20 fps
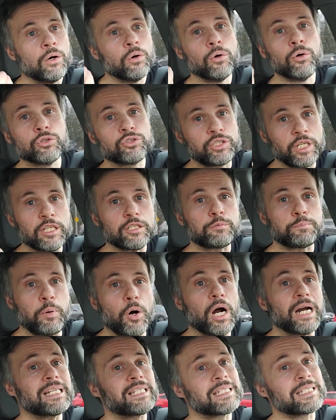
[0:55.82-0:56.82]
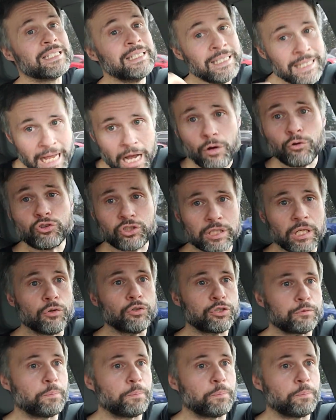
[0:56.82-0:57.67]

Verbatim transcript: os esportes não são